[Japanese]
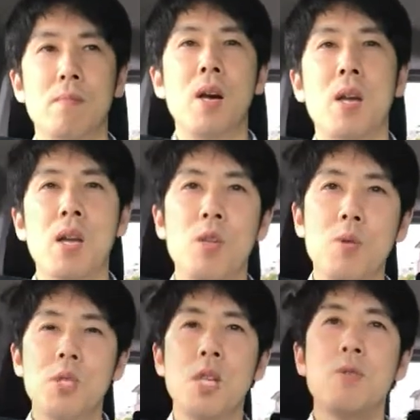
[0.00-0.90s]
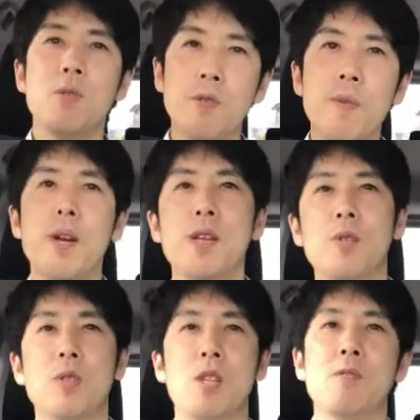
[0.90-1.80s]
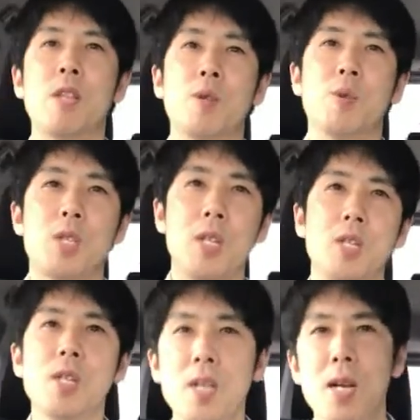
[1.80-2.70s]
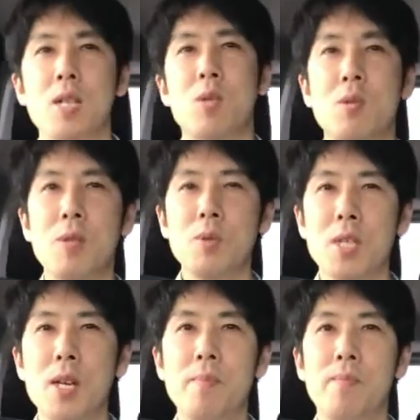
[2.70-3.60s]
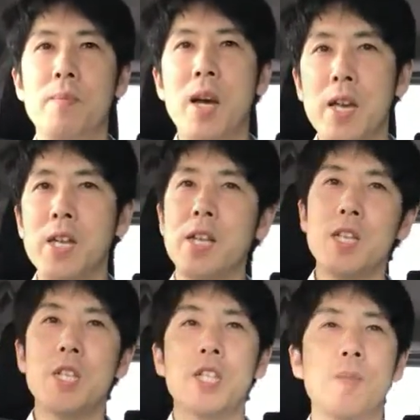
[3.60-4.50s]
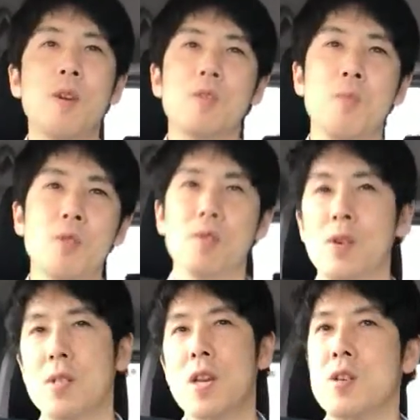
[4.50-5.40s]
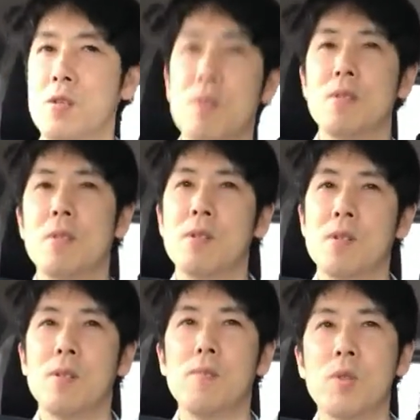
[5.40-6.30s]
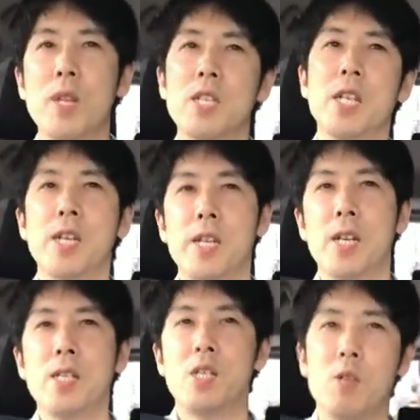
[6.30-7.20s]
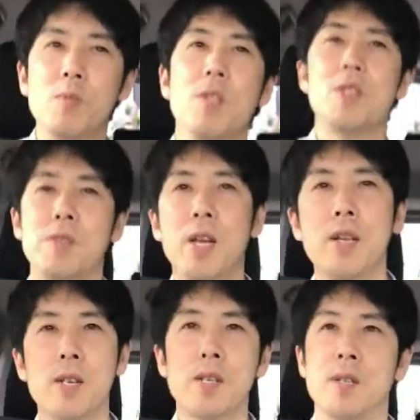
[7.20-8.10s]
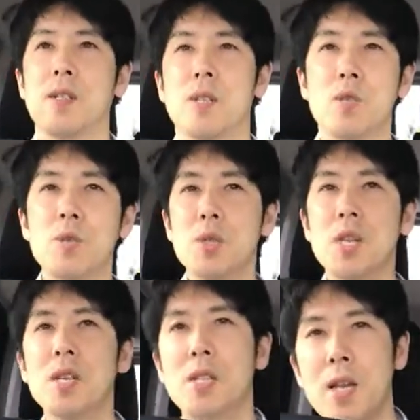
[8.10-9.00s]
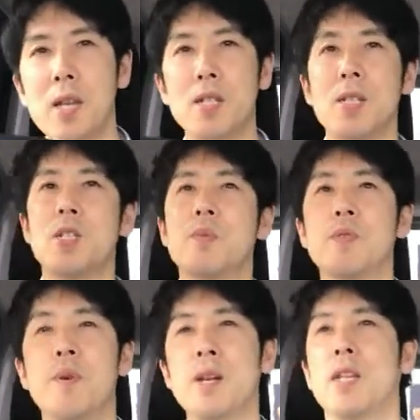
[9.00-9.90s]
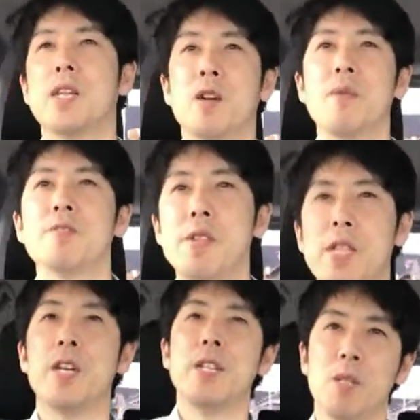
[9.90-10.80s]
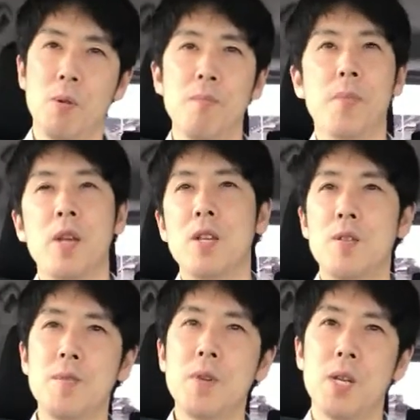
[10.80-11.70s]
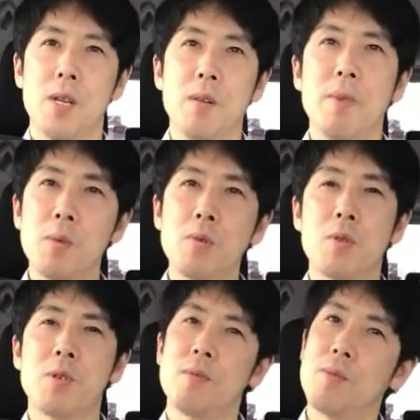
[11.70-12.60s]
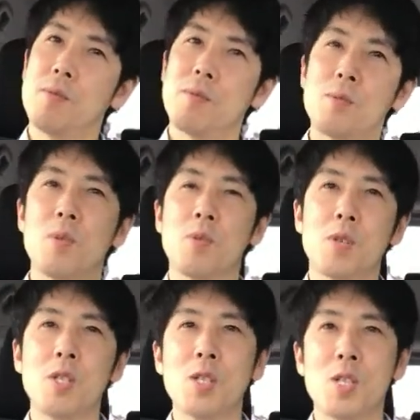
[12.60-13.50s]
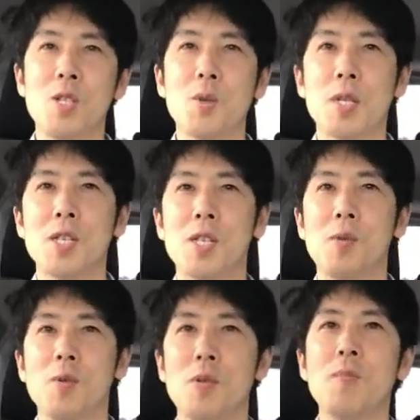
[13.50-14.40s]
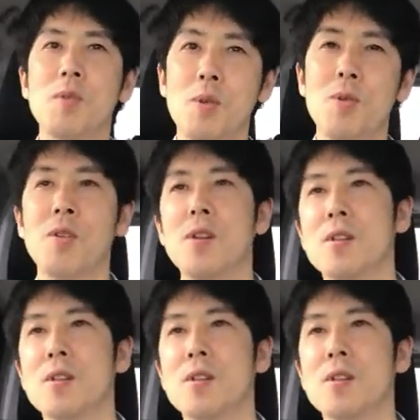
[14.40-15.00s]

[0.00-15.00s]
まあ、影響してる人には影響してるだろうしただそれのせいだけにしてしまうのも結局問題じゃないかなって思うんですよね。そのせいで自分は何かうまくいかないんだというふうに、まあ、でも、うん、その真の先生の本を読むと、